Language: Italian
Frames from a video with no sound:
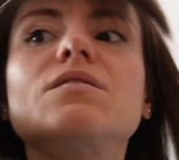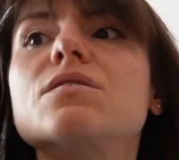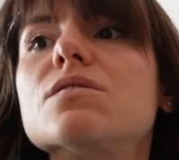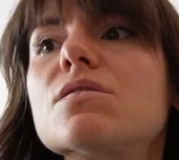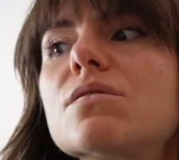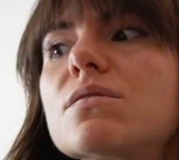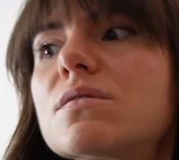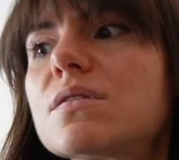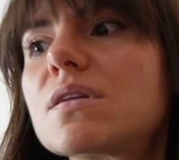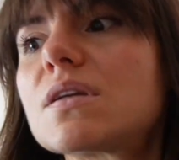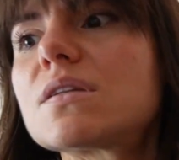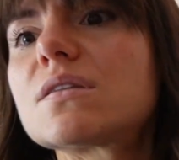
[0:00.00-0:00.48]

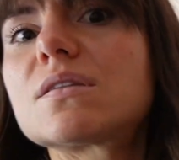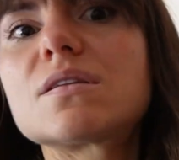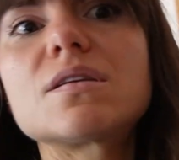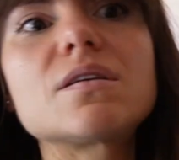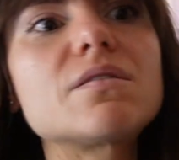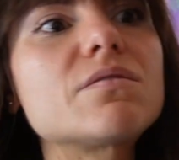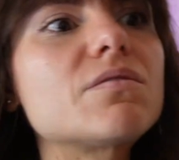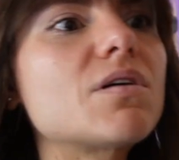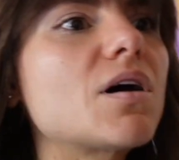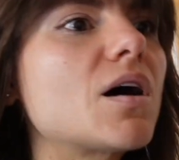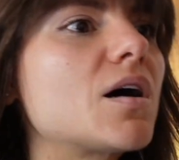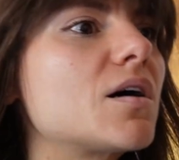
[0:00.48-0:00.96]
non si
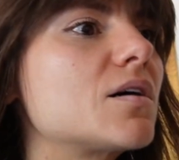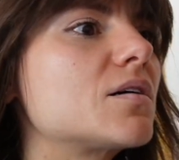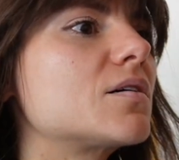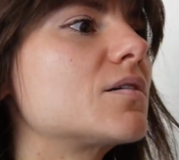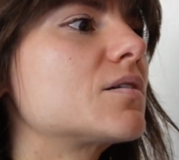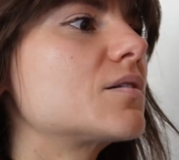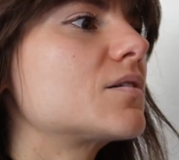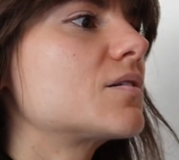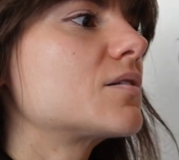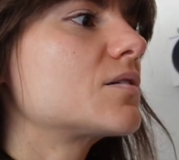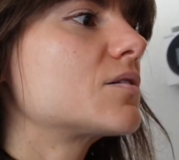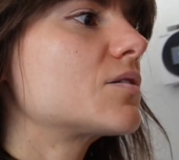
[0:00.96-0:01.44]
attiva
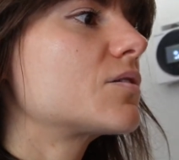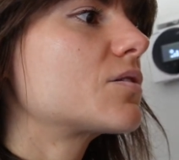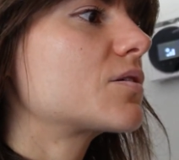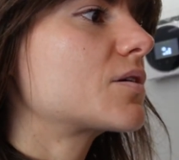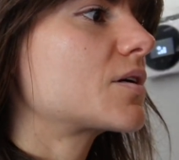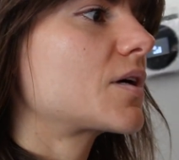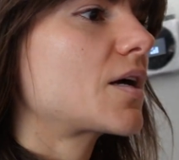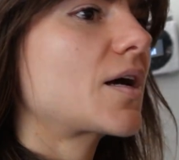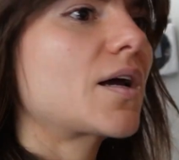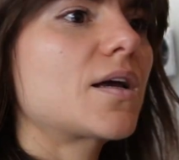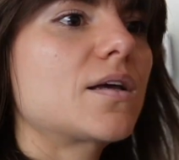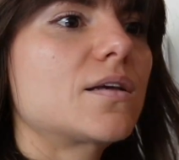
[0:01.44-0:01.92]

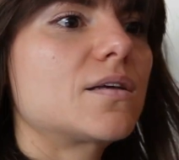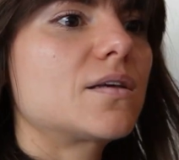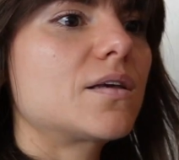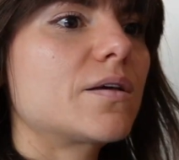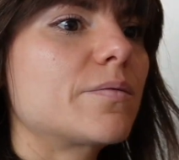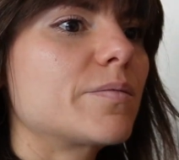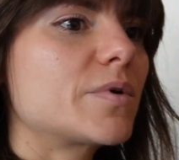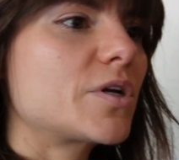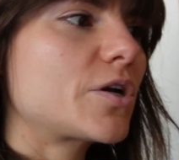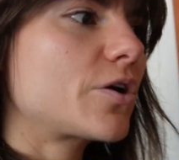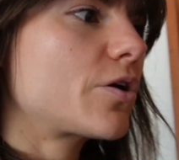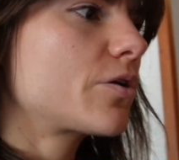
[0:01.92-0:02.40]
ok
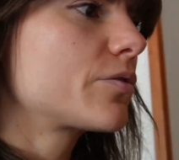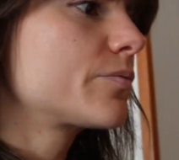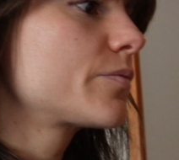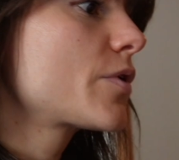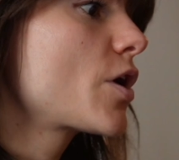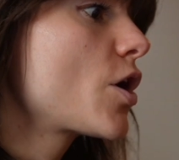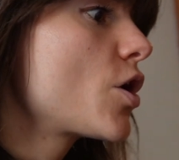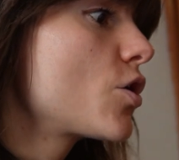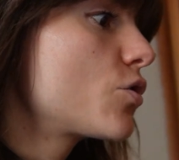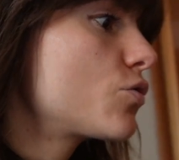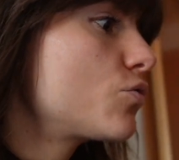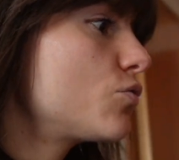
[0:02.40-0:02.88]
chiamerò
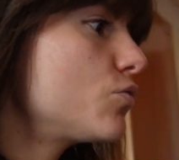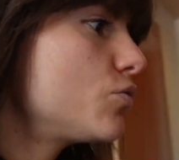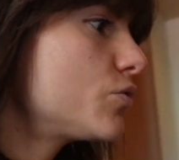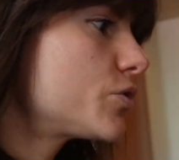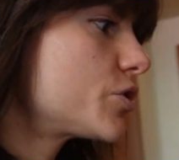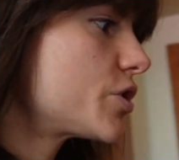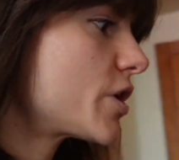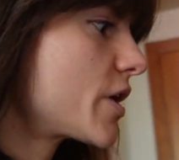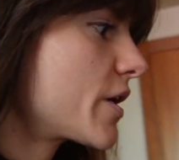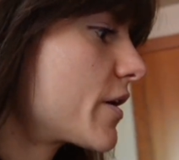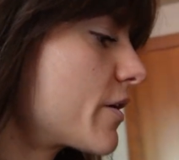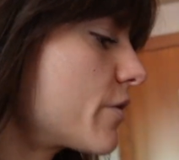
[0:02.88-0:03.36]
uh
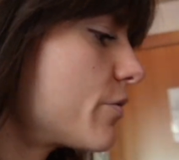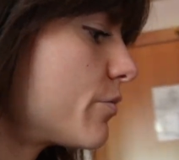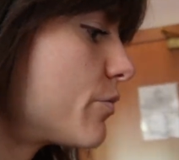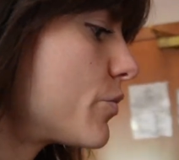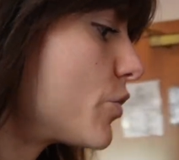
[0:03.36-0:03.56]
c'è anche un